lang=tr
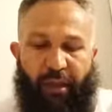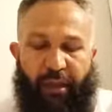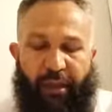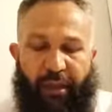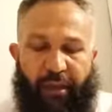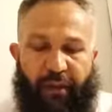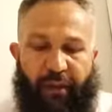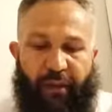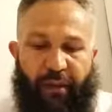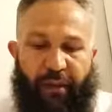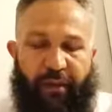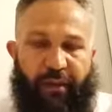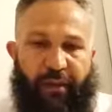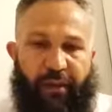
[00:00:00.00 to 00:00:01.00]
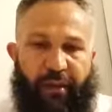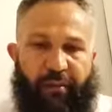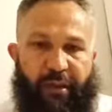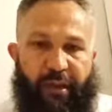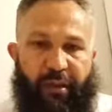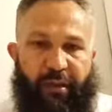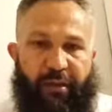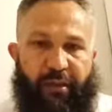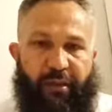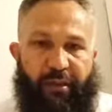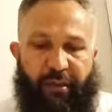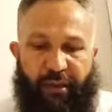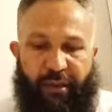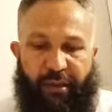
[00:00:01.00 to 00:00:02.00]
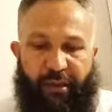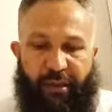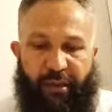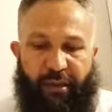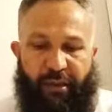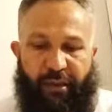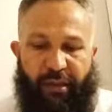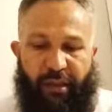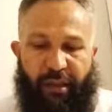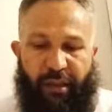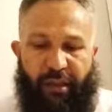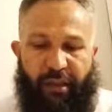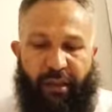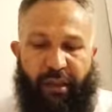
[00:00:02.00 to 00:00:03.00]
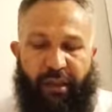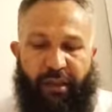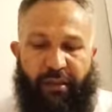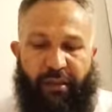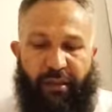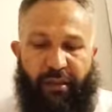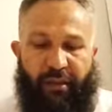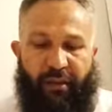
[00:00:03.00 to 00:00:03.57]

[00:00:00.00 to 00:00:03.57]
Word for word: Haddesena Katade bize Katade tatis etti. Enne Enes'ten